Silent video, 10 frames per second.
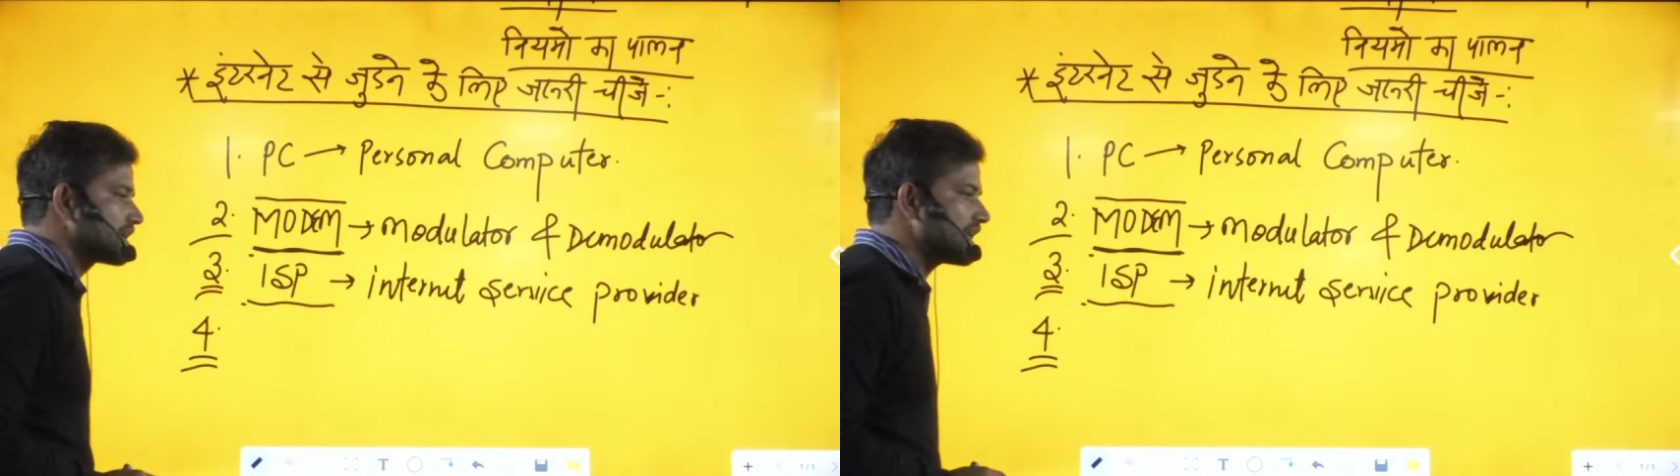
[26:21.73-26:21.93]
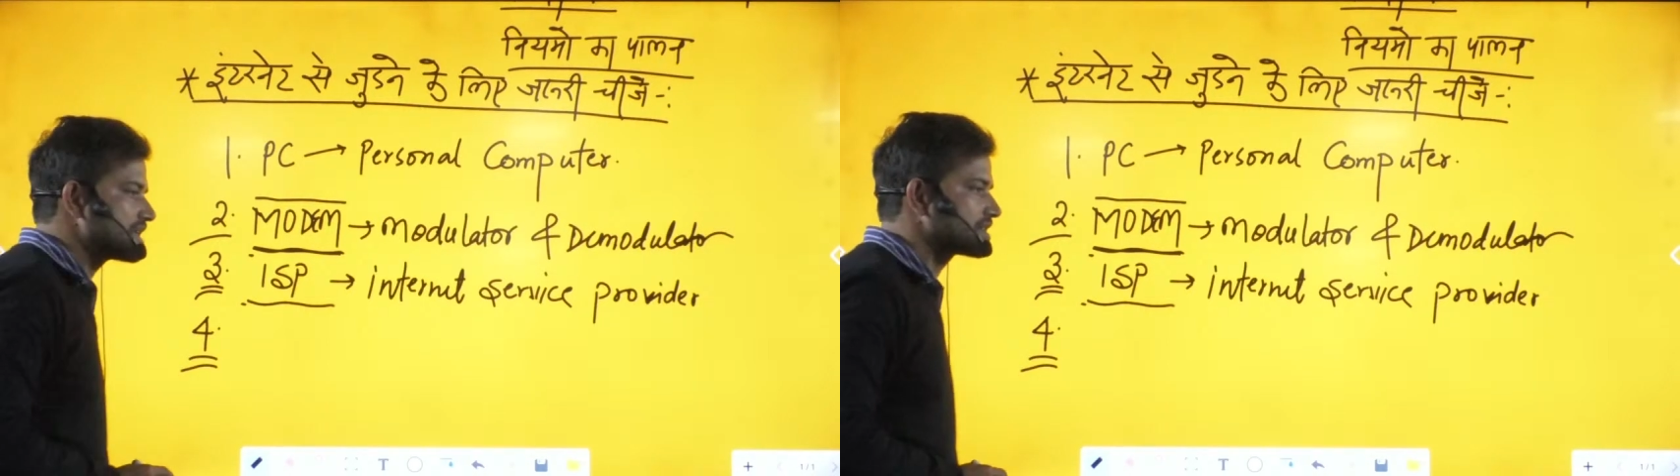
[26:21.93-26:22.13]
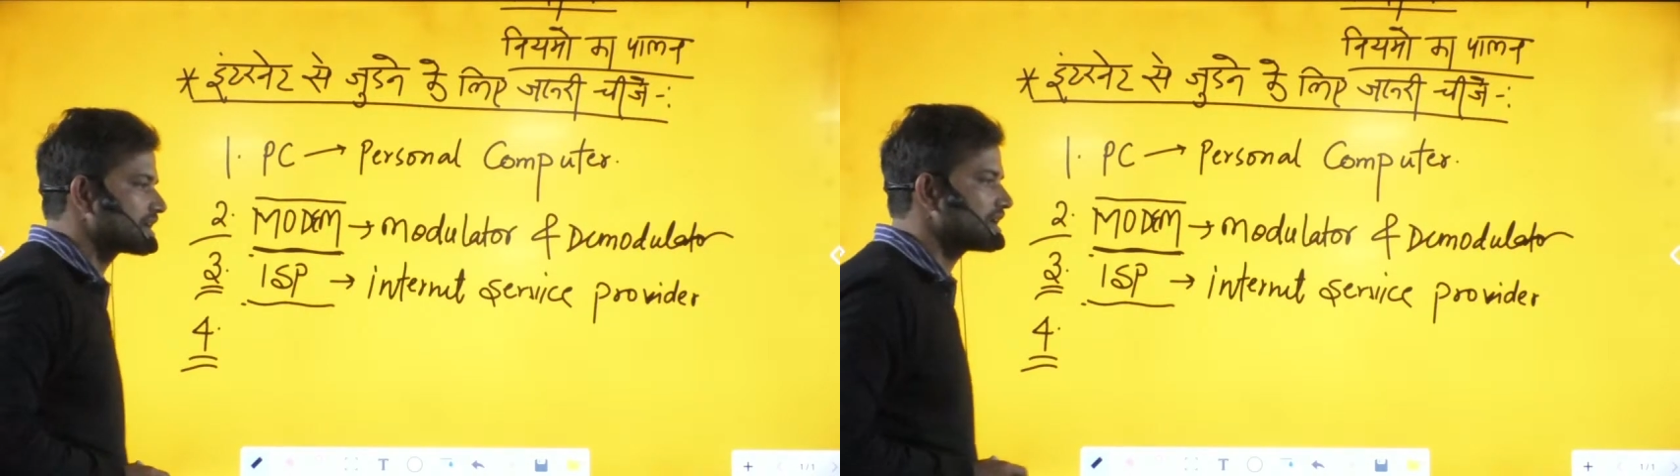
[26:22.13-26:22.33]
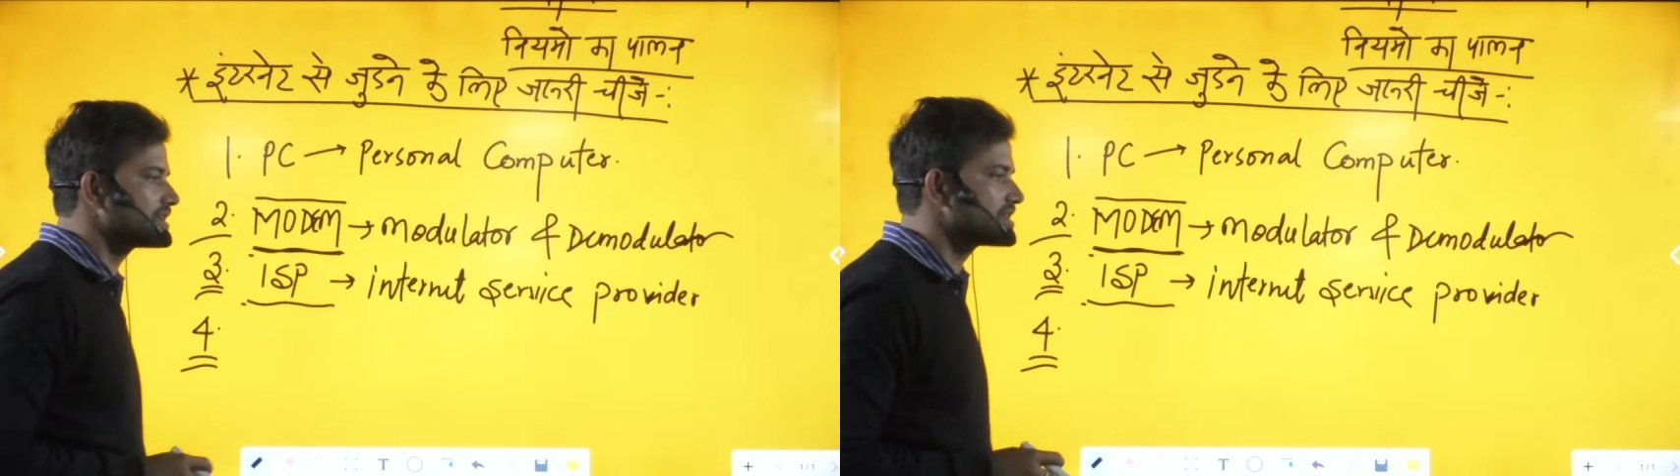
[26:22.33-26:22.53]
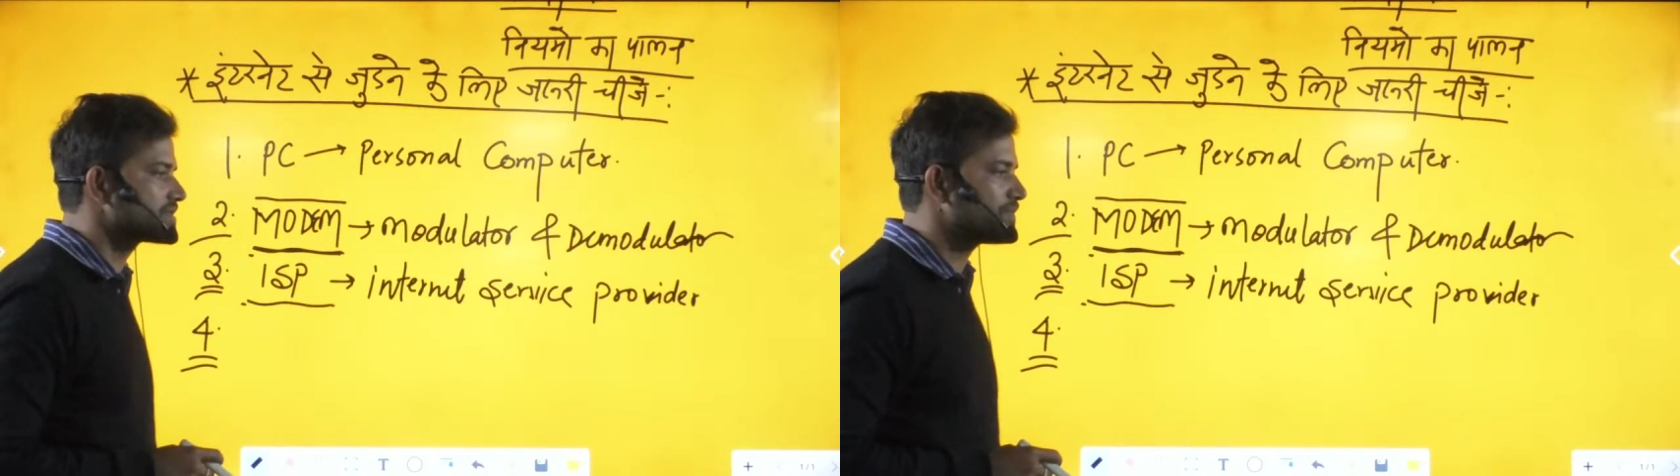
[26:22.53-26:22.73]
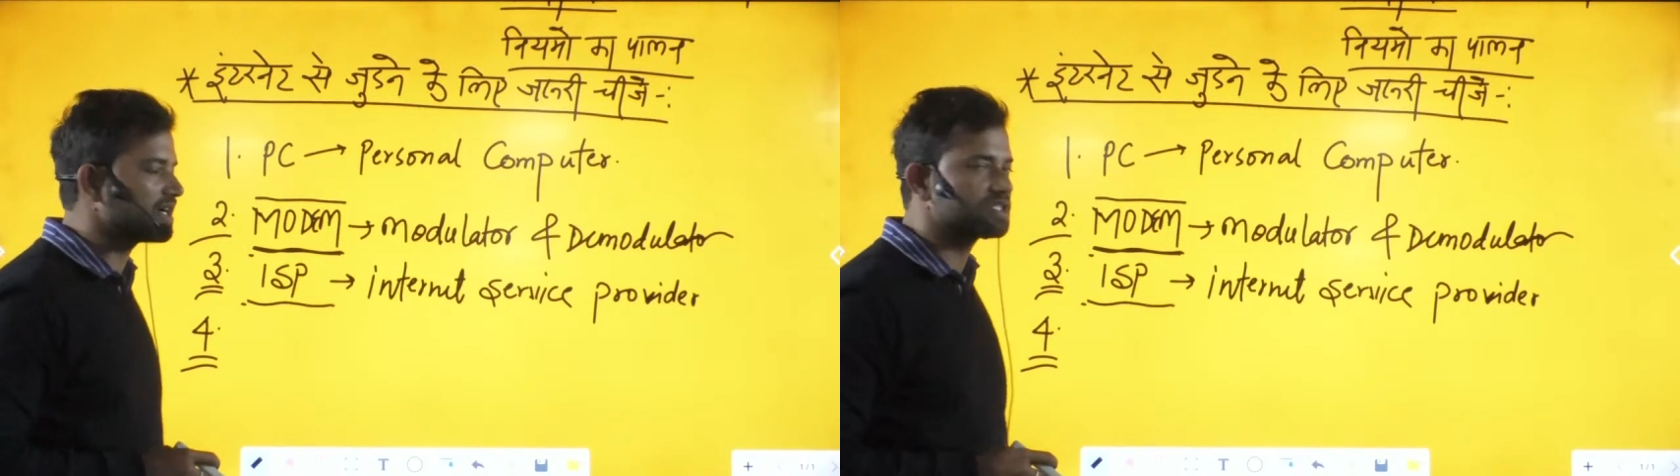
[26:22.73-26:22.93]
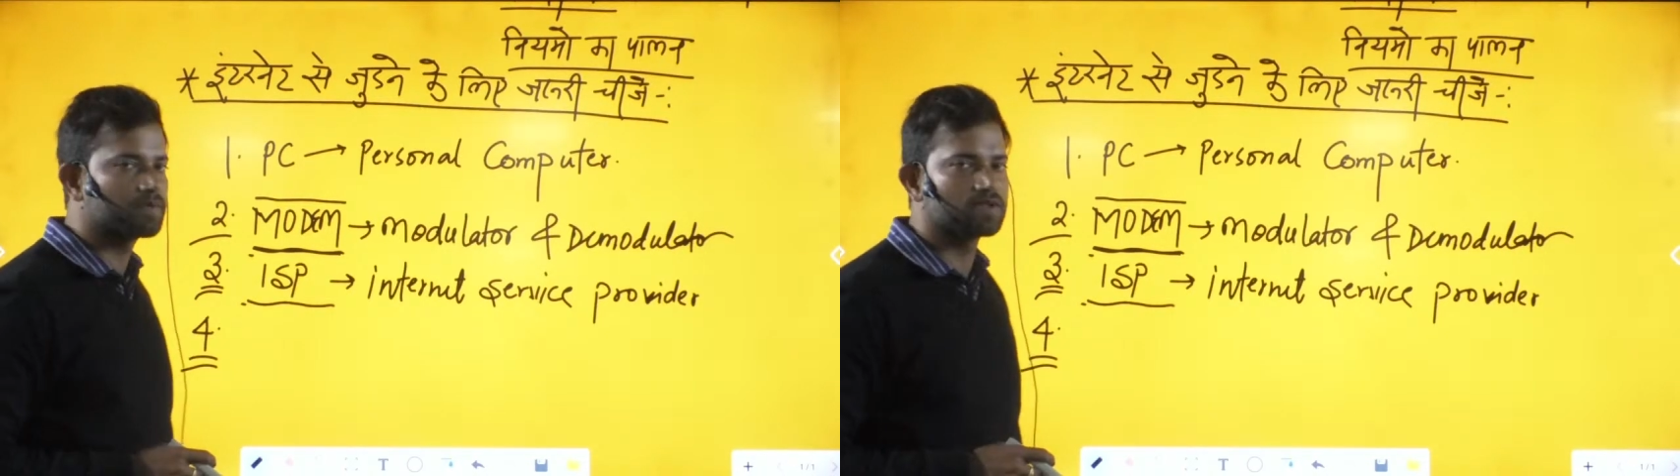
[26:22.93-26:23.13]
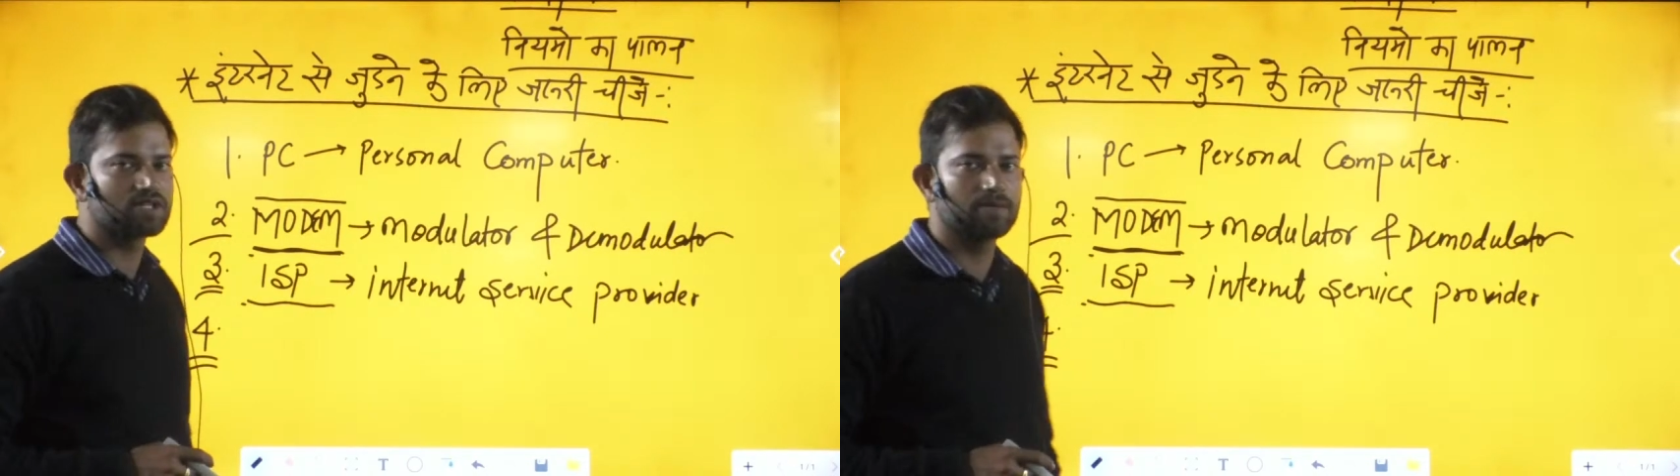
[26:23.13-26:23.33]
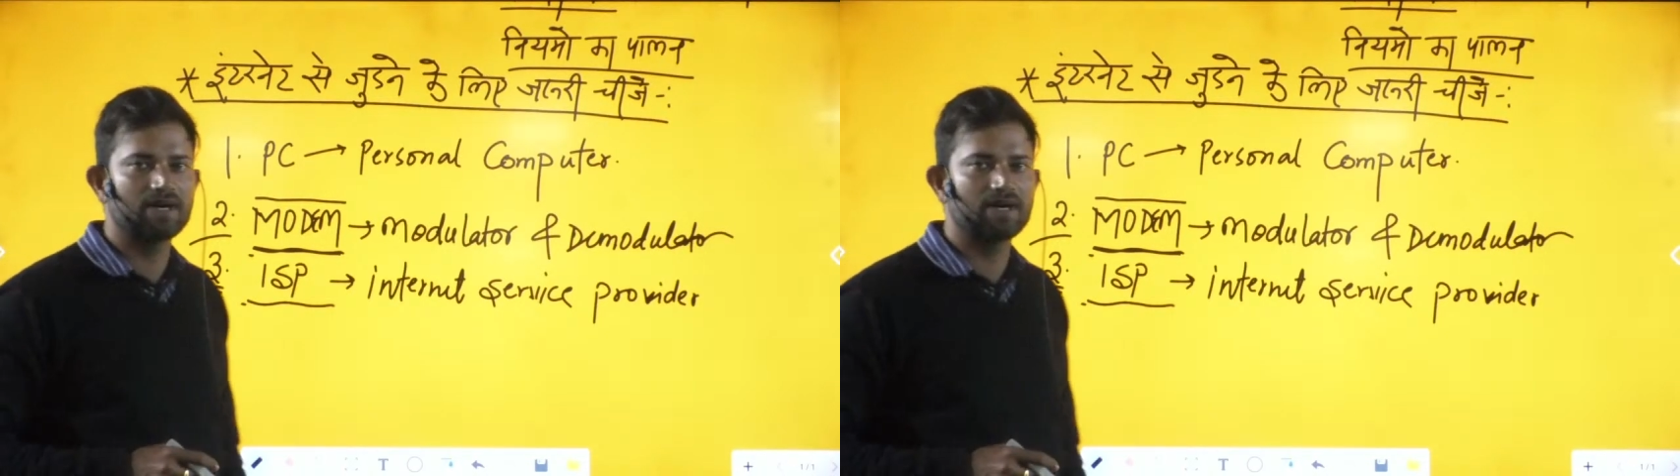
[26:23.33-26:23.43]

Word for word: क्लास कर ले दस पाँच फिर उसके